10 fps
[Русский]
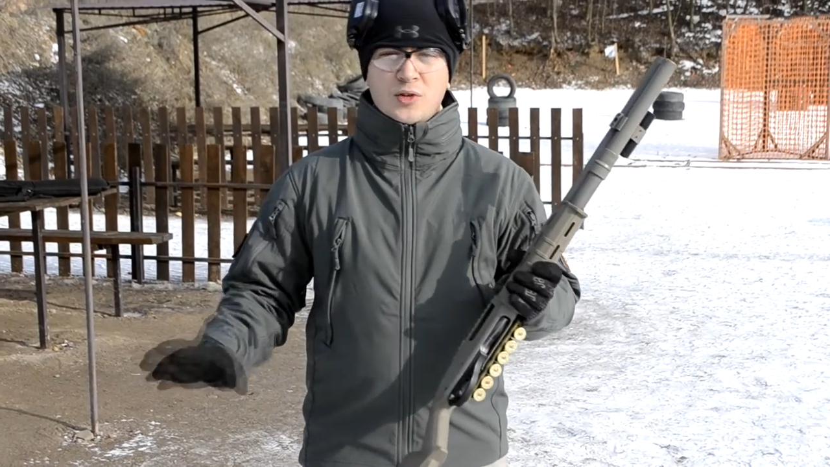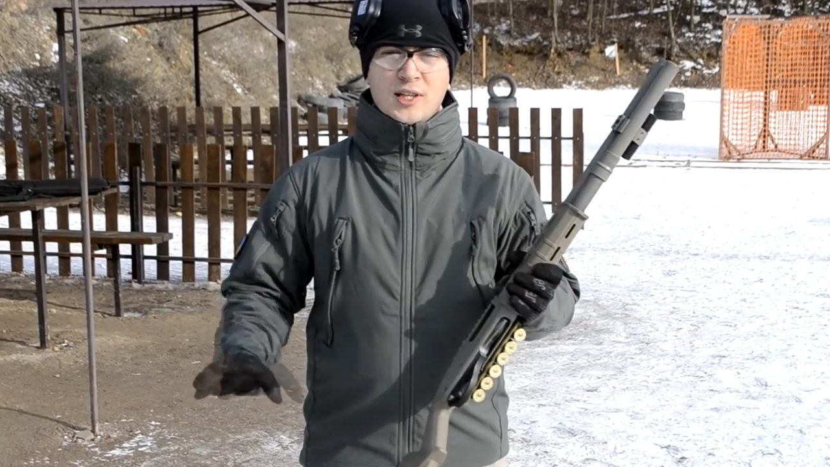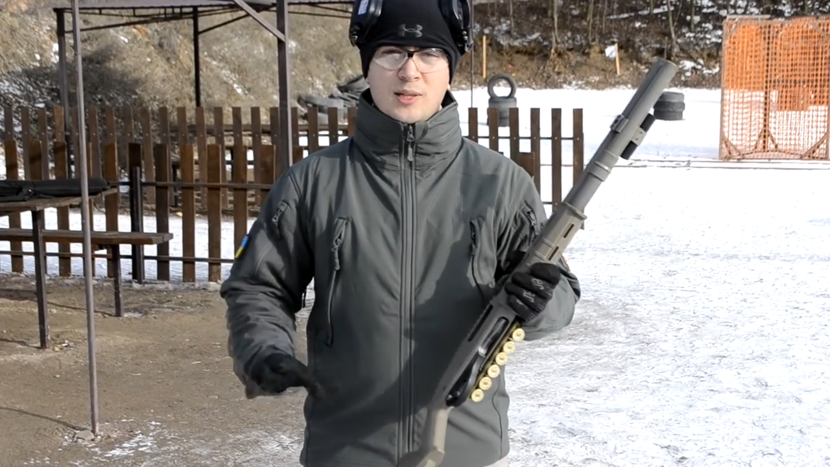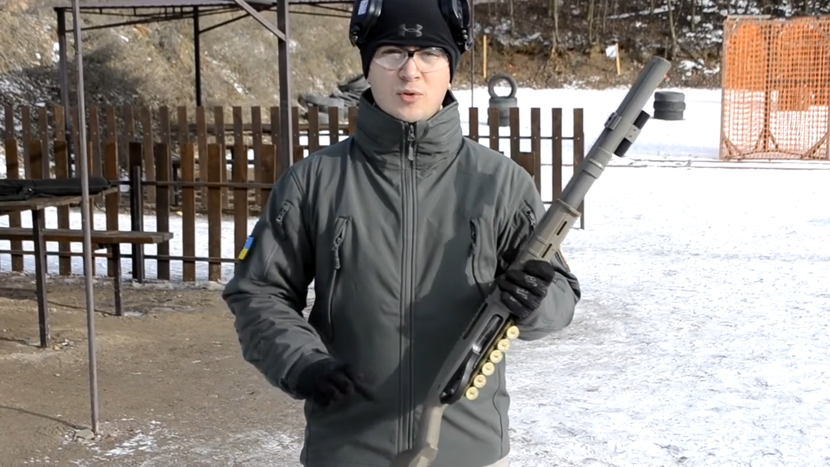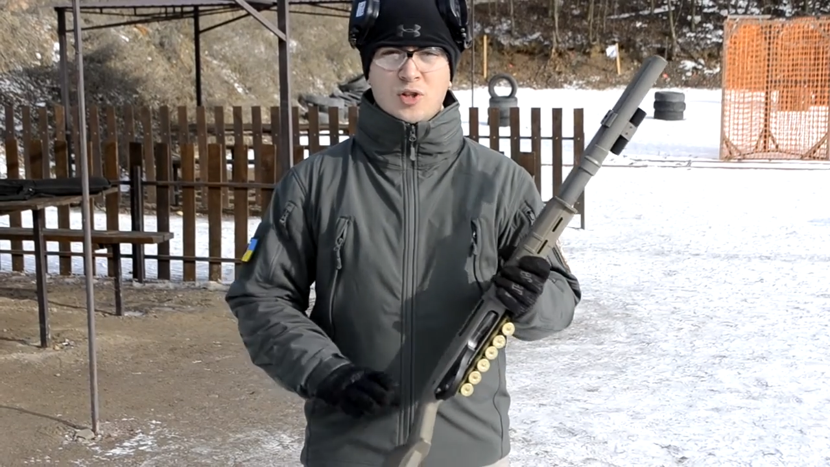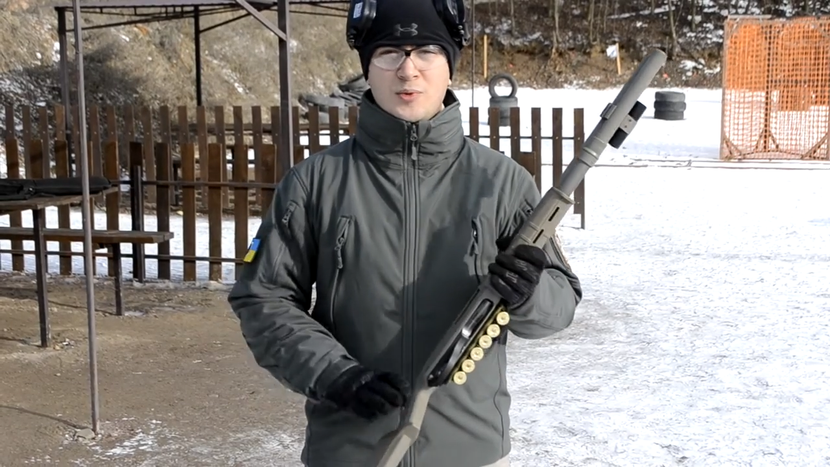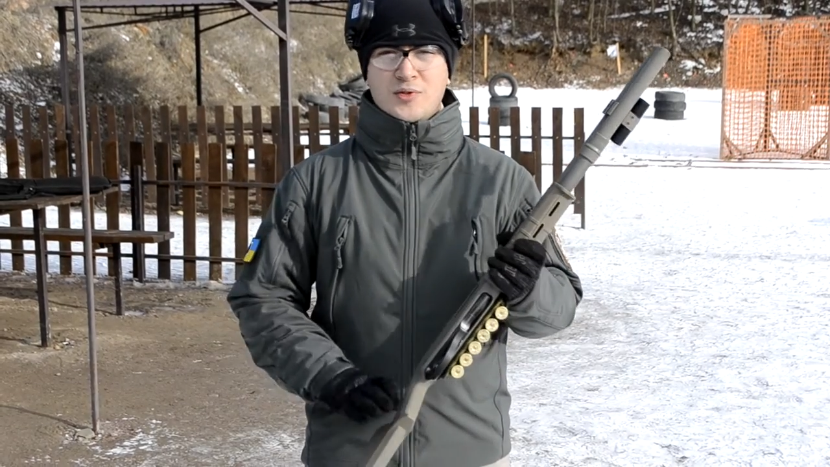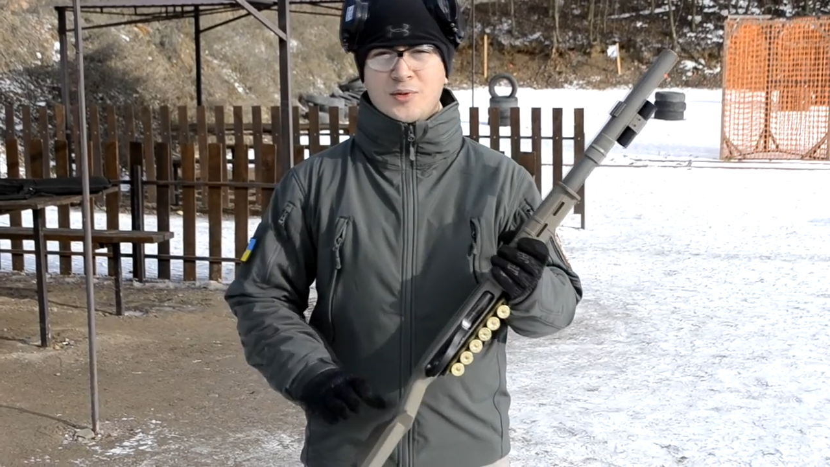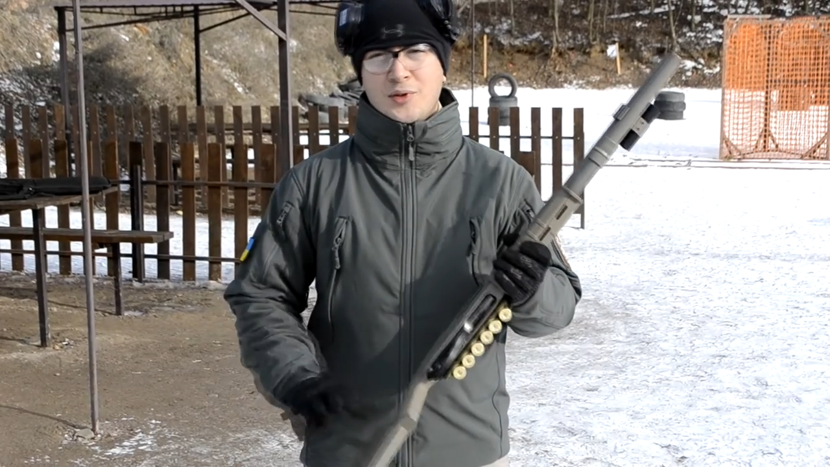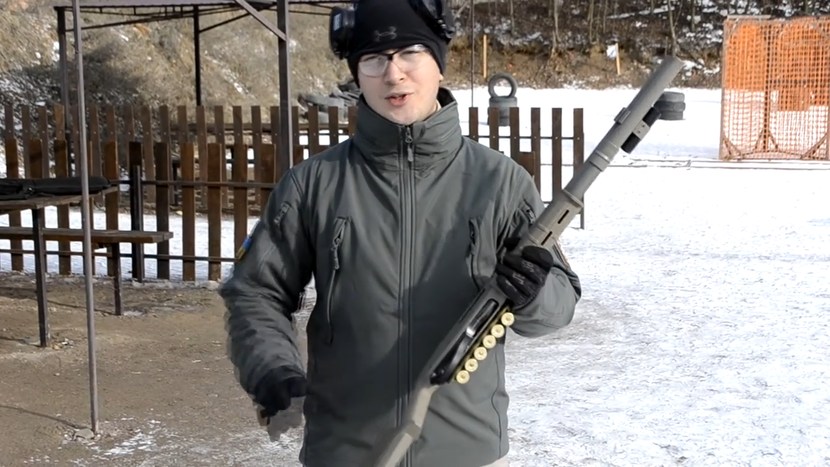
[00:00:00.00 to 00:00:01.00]
это может быть
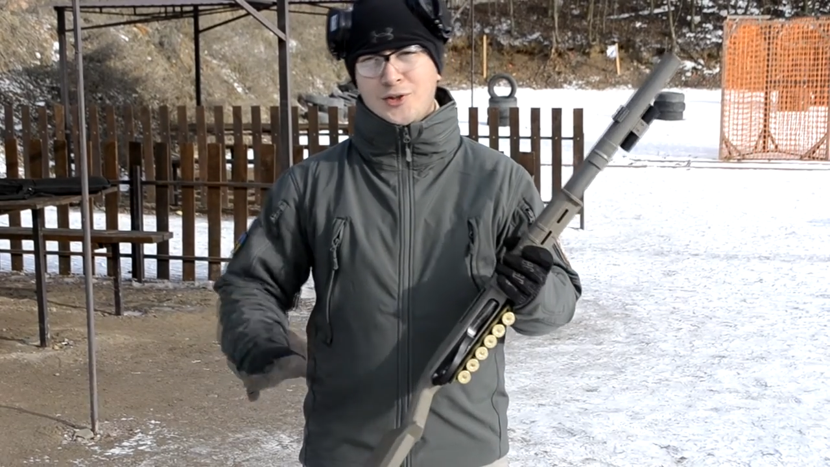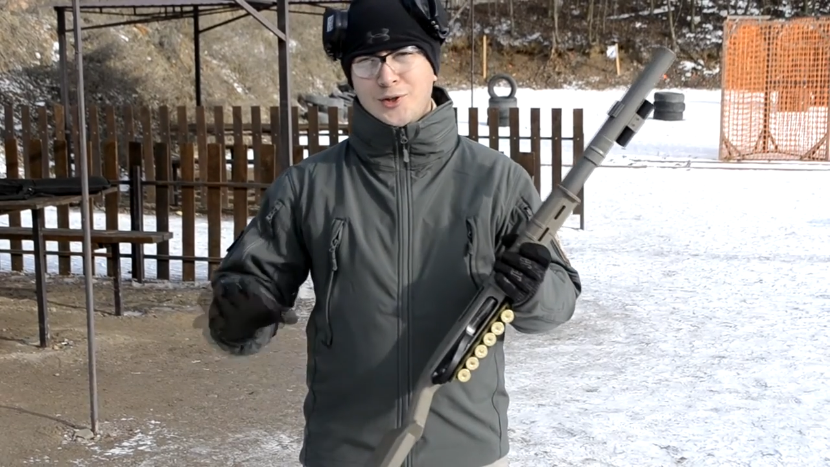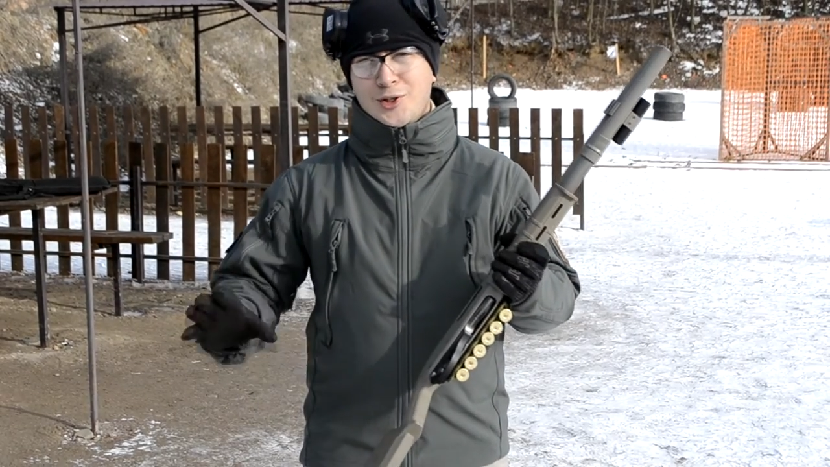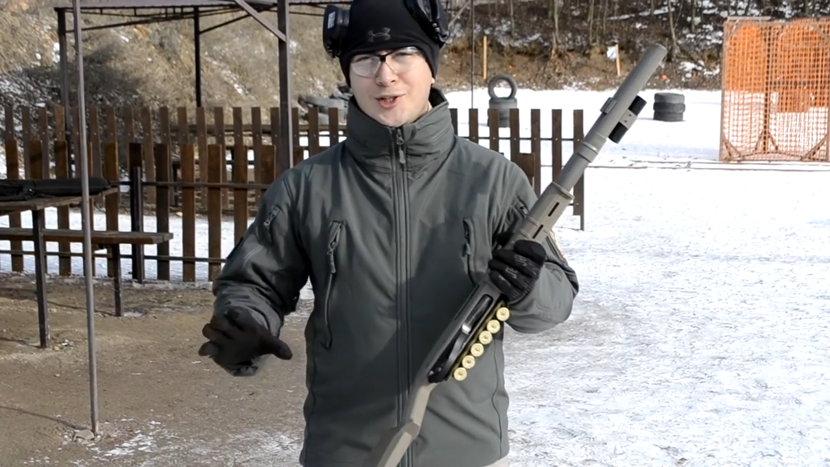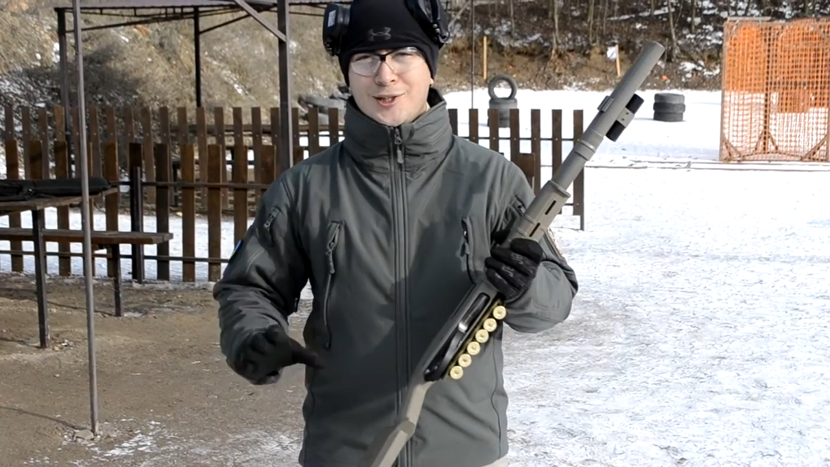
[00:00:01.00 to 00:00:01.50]
всего лишь теща,